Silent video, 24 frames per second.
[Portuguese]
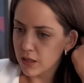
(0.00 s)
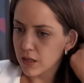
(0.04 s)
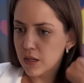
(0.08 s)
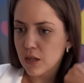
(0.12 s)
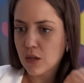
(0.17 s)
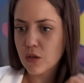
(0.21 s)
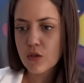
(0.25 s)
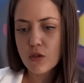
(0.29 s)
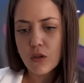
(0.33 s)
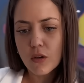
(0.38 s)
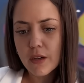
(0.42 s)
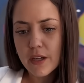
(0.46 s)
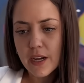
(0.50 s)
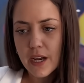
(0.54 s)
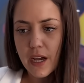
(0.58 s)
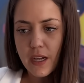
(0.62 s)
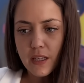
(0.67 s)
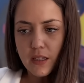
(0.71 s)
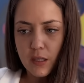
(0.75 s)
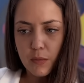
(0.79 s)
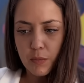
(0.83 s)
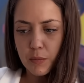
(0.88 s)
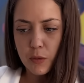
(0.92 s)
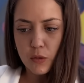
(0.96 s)
eu sou
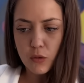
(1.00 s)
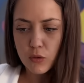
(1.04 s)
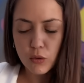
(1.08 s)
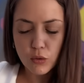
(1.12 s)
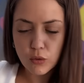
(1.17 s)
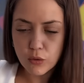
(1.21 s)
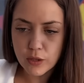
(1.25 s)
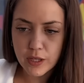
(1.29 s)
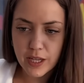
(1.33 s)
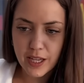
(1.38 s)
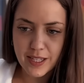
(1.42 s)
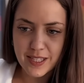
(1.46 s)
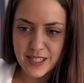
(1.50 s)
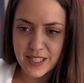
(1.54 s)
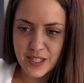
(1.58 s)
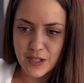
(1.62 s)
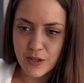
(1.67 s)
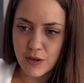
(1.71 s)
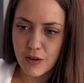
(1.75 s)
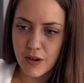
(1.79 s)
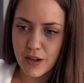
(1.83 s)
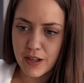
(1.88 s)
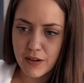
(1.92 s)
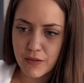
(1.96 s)
grata por tudo que a
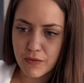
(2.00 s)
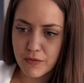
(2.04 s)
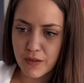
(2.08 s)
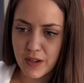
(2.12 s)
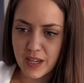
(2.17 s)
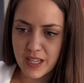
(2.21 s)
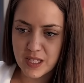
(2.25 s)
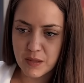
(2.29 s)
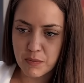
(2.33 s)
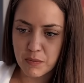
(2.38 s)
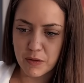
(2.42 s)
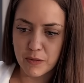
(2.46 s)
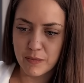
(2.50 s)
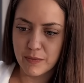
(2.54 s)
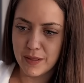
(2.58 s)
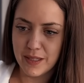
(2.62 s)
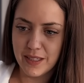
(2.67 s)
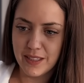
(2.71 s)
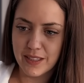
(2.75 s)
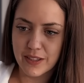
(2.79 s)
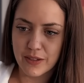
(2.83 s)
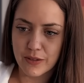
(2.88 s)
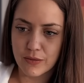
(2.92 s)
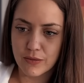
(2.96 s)
senhora fez por
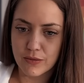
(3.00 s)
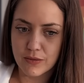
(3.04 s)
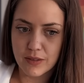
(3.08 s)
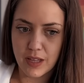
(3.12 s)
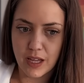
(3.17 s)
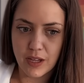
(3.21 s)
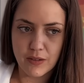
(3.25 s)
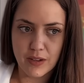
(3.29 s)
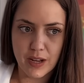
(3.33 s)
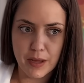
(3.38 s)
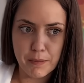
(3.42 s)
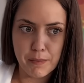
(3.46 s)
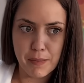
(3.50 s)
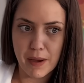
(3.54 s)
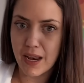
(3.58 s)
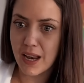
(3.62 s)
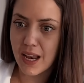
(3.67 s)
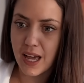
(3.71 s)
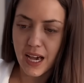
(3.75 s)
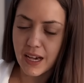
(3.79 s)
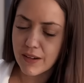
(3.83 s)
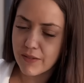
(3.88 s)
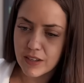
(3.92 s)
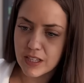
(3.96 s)
mim. Eu não tenho nem
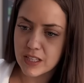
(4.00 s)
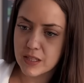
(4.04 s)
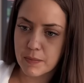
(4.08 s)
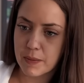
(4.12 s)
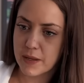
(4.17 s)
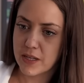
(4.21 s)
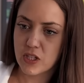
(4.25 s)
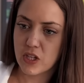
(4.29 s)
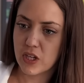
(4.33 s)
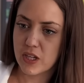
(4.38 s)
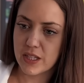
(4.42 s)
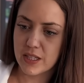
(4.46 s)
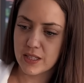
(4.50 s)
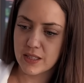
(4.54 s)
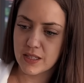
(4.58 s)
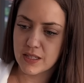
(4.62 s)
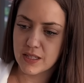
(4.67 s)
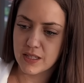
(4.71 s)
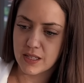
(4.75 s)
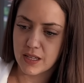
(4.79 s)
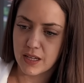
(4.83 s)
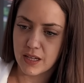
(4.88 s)
palavras para te agradecer.